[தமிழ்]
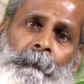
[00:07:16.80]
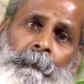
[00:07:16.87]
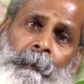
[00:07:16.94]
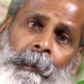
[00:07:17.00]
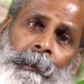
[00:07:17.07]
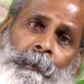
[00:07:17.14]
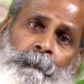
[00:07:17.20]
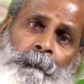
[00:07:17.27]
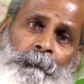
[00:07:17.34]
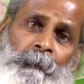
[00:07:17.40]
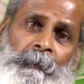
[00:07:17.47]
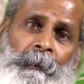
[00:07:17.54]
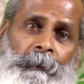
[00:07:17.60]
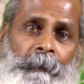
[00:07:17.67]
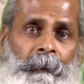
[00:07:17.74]
கை
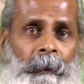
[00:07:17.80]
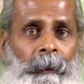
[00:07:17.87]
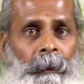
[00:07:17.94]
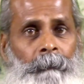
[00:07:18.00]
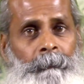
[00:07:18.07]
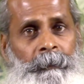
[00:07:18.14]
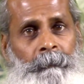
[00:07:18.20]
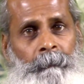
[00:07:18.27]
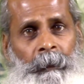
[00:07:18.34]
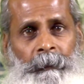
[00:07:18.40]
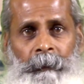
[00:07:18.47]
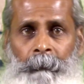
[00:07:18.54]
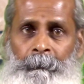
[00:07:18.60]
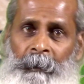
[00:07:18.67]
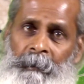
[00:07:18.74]
சுத்தத்திற்கே
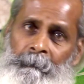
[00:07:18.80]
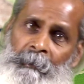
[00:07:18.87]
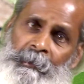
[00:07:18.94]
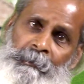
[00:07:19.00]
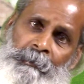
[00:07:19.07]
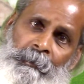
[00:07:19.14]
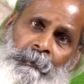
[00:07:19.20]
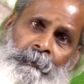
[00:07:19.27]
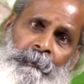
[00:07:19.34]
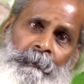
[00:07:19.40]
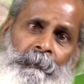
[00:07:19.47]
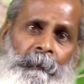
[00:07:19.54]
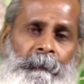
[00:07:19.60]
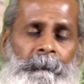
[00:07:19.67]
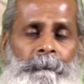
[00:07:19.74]
எலுமிச்சம்பழத்தை பயன்படுத்துகிற
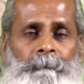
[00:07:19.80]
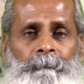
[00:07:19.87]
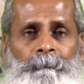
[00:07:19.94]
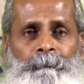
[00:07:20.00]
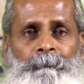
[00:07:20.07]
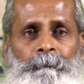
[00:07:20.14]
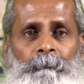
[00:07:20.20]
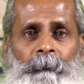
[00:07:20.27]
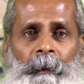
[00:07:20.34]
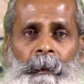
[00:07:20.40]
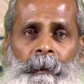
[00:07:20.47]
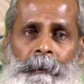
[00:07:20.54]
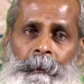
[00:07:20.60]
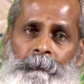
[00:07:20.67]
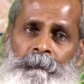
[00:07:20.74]
நீங்கள்
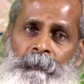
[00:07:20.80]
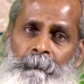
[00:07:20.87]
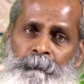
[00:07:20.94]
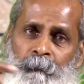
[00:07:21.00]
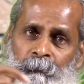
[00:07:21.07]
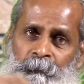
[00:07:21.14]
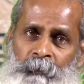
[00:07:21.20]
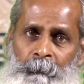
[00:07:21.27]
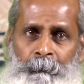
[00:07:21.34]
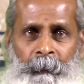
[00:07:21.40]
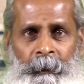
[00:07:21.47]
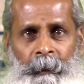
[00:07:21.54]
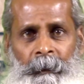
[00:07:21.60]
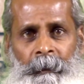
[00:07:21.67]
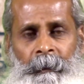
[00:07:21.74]
ரத்தம்
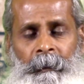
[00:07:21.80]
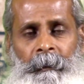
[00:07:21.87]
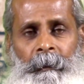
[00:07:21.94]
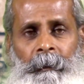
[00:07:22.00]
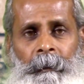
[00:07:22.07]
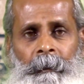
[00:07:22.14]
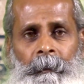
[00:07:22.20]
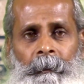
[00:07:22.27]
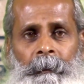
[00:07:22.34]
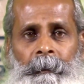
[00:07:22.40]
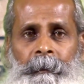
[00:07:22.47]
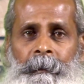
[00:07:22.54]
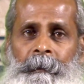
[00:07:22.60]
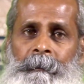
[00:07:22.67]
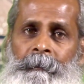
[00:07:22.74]
சுத்தப்பட
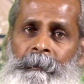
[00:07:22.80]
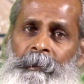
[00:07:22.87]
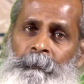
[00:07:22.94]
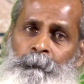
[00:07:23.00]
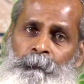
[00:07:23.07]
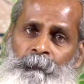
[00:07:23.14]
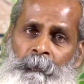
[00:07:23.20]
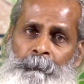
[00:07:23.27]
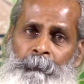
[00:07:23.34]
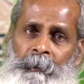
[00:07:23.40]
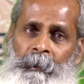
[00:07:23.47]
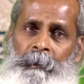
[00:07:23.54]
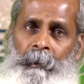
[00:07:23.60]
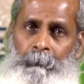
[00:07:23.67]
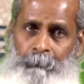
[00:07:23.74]
கிட்னி
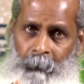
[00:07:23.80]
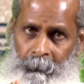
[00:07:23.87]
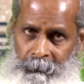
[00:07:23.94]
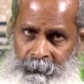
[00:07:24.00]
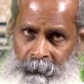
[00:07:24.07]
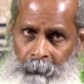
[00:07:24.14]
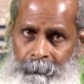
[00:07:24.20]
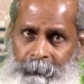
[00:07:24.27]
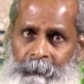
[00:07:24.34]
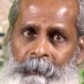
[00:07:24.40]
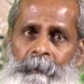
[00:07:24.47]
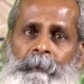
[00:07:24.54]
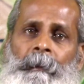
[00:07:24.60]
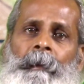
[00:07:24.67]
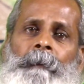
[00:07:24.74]
சுத்தப்பட எப்பாவது
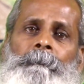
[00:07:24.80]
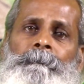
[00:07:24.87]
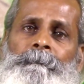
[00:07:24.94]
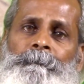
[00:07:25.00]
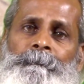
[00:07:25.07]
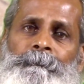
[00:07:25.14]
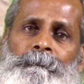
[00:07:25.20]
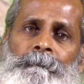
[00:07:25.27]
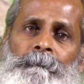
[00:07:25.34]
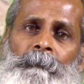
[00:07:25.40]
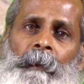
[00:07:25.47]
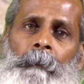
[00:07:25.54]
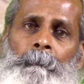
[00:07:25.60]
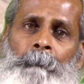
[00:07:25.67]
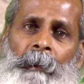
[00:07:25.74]
சாப்பிட்ருக்கிறீர்களா
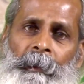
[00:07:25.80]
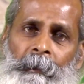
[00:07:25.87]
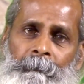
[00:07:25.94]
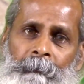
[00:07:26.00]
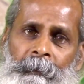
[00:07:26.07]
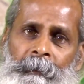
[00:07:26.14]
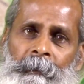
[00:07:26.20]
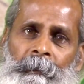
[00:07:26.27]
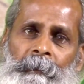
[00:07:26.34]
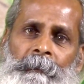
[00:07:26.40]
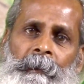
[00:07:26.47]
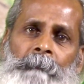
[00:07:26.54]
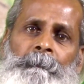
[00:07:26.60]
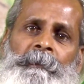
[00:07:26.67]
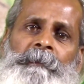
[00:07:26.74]
பல
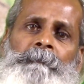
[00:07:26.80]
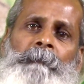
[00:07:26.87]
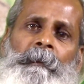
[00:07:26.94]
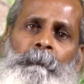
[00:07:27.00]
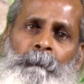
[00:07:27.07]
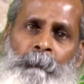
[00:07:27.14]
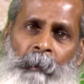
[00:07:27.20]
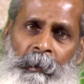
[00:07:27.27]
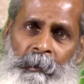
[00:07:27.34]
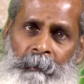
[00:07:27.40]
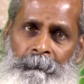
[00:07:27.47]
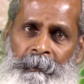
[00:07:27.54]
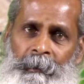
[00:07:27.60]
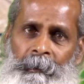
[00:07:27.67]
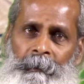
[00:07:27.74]
வீடுகளில் பழம்
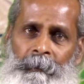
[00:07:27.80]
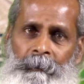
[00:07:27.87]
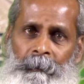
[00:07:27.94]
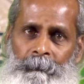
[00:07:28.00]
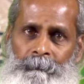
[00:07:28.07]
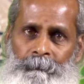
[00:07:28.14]
வாங்குவதே இல்லை